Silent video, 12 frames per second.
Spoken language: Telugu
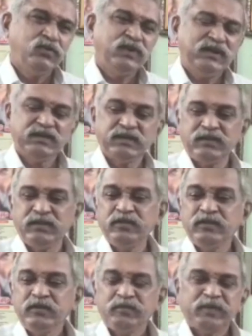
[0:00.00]
వాళ్ళకి
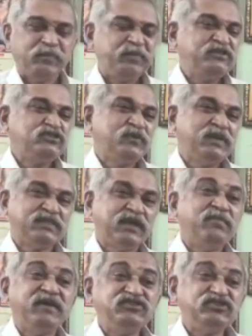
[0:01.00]
ప్రపంచం అంతా
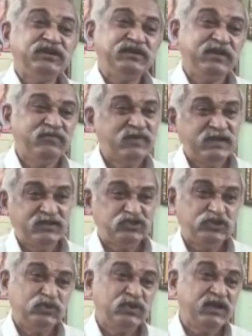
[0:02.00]
మంచి అంటే వాళ్ళకి
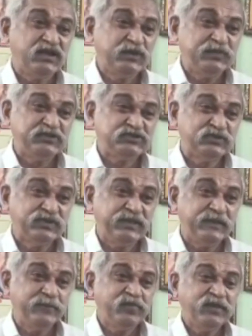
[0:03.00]
చెడుగా
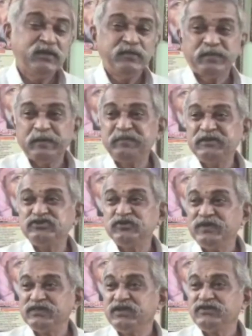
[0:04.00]
కనిపిస్తుంది
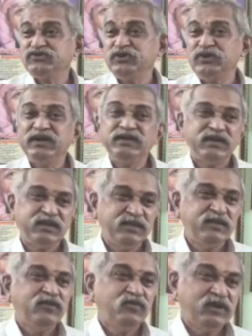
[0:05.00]
ప్రపంచమంతా చెడు అంటే
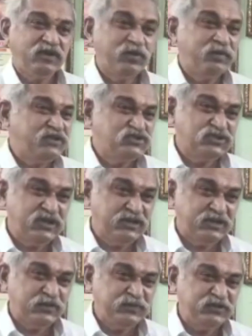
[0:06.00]
వాళ్ళకి మంచిగా
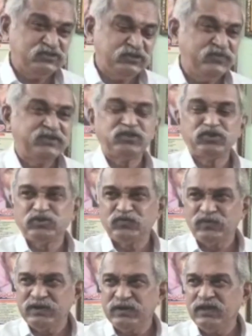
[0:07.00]
కనిపించే
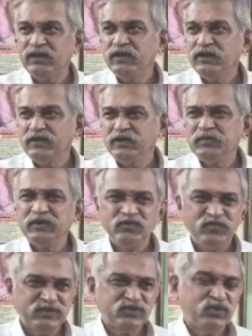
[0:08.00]
వ్యక్తిత్వం ఉన్న అటువంటి
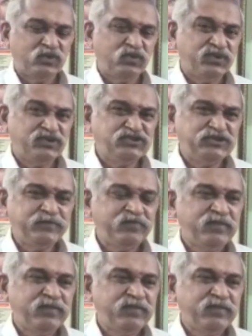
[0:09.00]
వ్యక్తుల గురించి